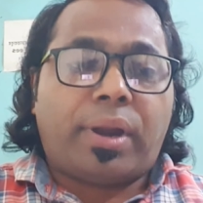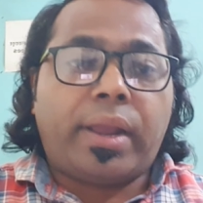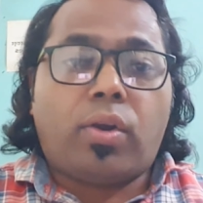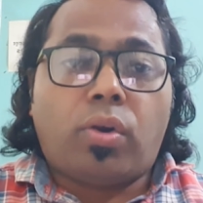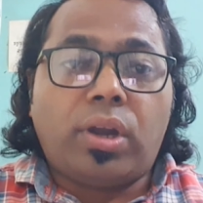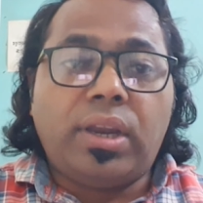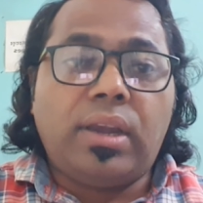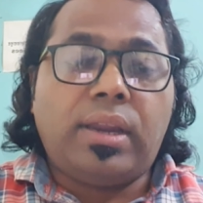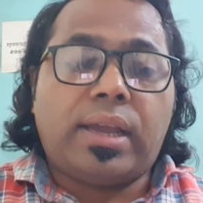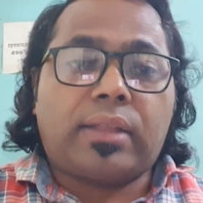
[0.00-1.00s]
মানে অল
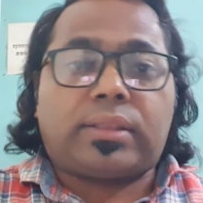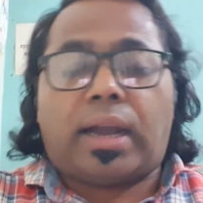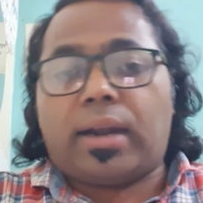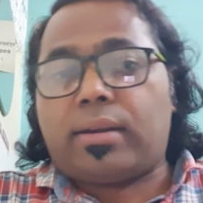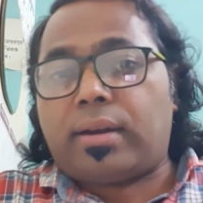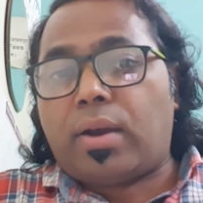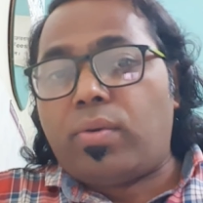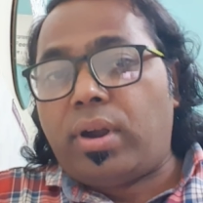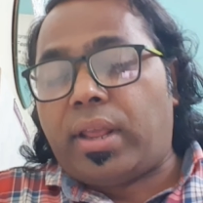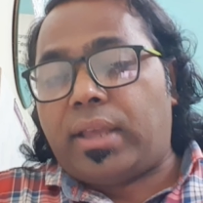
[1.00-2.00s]
ইন্ডিয়া থার্ড
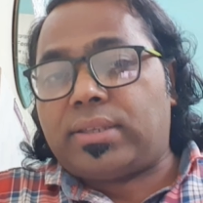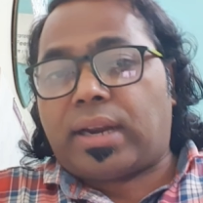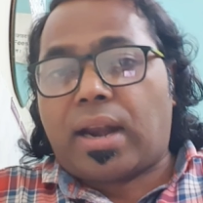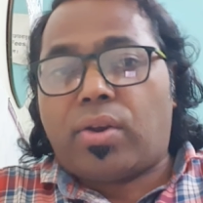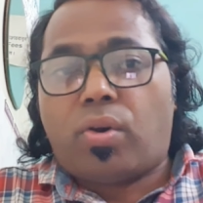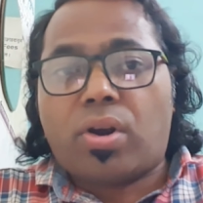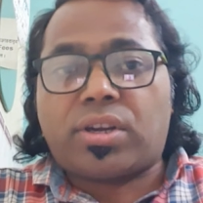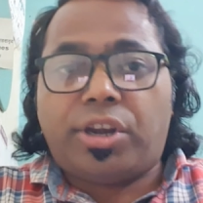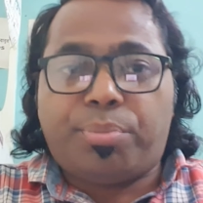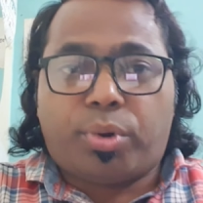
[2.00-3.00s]
রাউন্ডে যারা নট
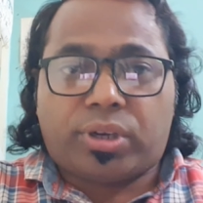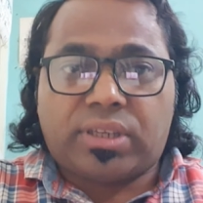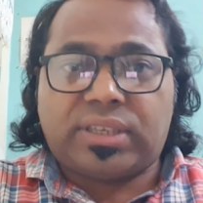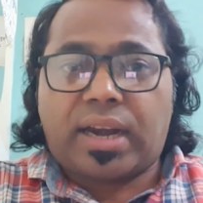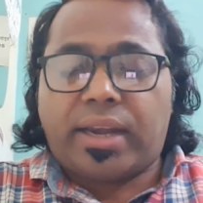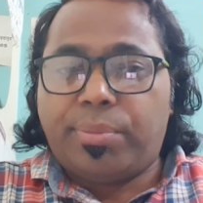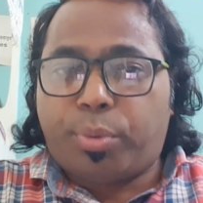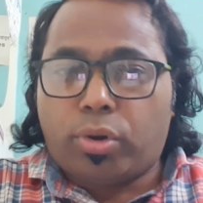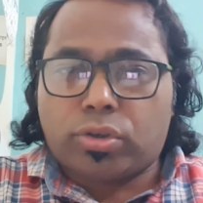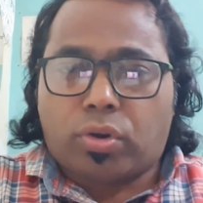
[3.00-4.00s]
রিপোর্টেড যারা
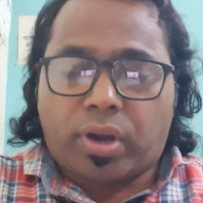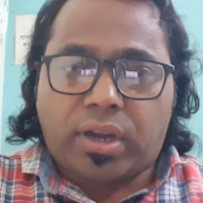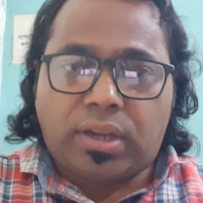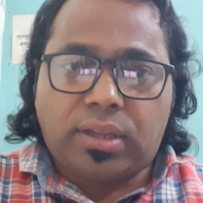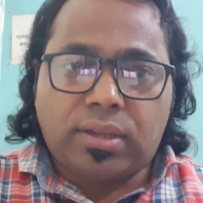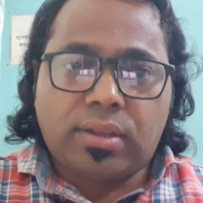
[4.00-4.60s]
রিপোর্ট করেনি